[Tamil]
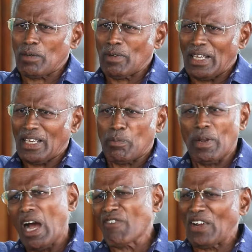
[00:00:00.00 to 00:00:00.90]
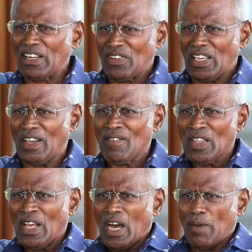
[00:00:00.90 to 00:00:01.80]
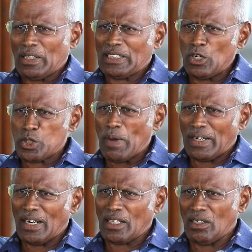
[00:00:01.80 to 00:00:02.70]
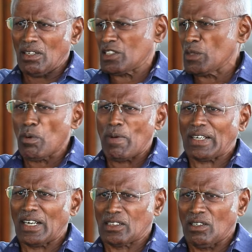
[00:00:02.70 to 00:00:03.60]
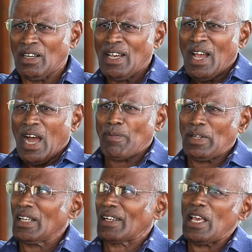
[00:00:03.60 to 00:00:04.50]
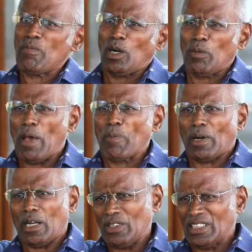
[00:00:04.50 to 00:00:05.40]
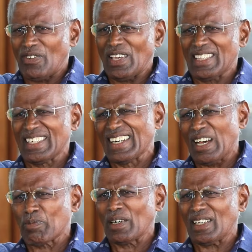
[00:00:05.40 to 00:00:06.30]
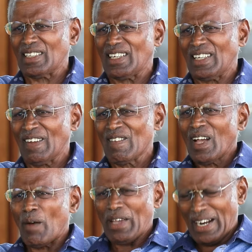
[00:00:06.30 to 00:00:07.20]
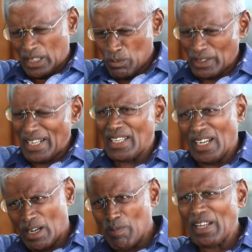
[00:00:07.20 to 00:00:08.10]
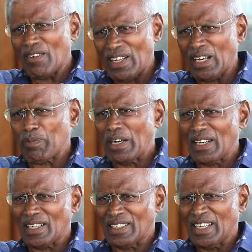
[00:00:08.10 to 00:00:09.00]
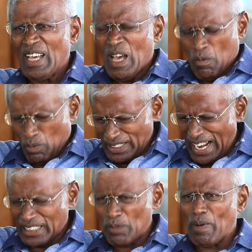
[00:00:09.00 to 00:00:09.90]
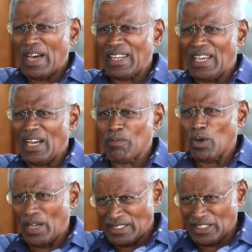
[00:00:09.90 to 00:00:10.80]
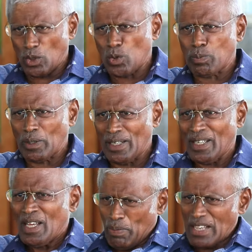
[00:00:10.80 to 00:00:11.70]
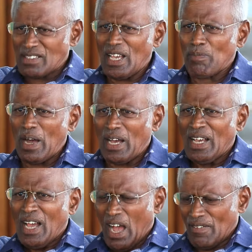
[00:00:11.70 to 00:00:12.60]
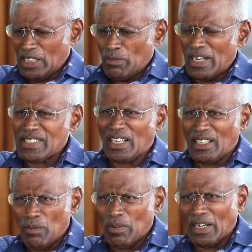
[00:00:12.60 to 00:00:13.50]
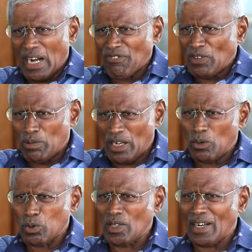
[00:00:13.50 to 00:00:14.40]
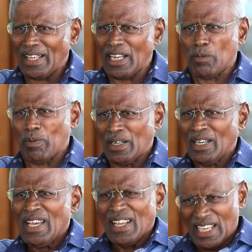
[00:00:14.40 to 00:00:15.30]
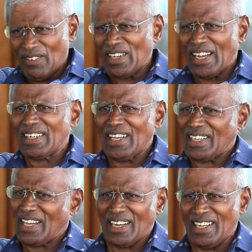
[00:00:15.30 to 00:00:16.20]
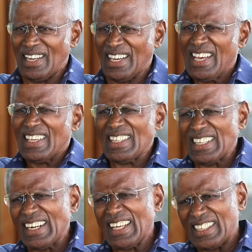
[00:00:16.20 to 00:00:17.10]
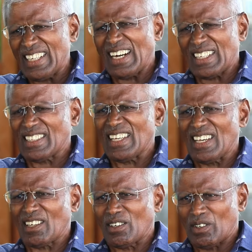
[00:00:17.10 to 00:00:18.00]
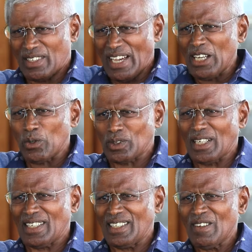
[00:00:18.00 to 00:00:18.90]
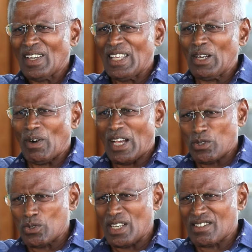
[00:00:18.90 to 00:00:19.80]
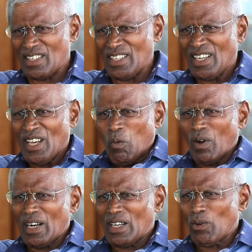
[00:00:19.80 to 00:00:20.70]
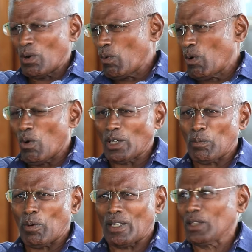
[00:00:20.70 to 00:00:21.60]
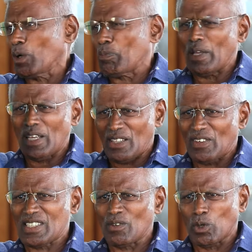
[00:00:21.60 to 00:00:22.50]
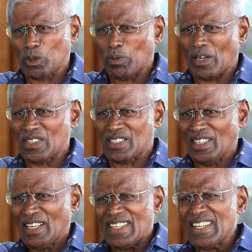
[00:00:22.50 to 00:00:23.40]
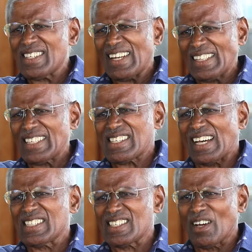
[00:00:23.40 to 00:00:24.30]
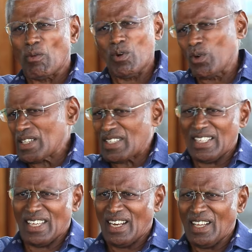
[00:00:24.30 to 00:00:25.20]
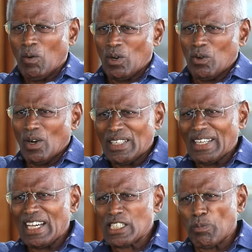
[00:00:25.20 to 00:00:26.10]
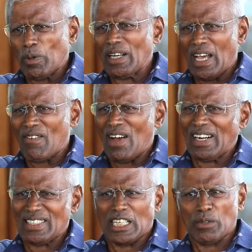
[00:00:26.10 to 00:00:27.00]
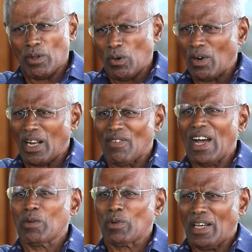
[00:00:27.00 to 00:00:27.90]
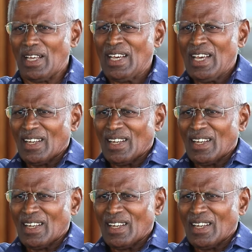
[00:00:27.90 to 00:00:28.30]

பார்க்க மாட்டேன் இப்படியே ஆஃப் ஆகிடுவீங்க அப்புறம் தனுஷ் மேட்ரு எடுத்தோம் சிம்பு மேட்ரு எடுத்தோம் அப்படின்னு கிளைம் போட்டு பேப்பரில் வந்துக்குவீங்க எதுக்குடா பண்ணுறீங்க இதெல்லாம் அப்போ எனக்கு முதல்ல என் கம்பெனி எவ்வளோ நாளாக பெண்டிங்கில் இருக்குது முதல்ல அதை பாரியா மோய் அஜித்தை கூப்பிடு பேசியாப்பா அவன் இந்த மாதிரி செக் நம்பர் டிராஃப்ட் நம்பர்லாம் கொடுத்துருக்கானே என்ன பண்ணு இன்றைக்கி வர கேட்டியா கேட்கல இல்லை எதுக்கிட அதெல்லாம் நடத்துகிறீங்க கேலி குத்தா இருக்குது நீங்கள் ஒரு அசோசியேஷனு உங்களுக்கு ஒரு ஓட்டு போடுறதுக்கு ஒரு பெரிய இதை வச்சு ஓட்டு போட வச்சு ஜெயிச்சு என்னத்தை சாதிச்சிங்க கூட சாதிக்கல ஒரு கோர்ட்டில் கேஸை போட்டு நான் வாங்கின ஜட்ஜ்மெண்ட் கூட உங்களால் வாங்க முடியல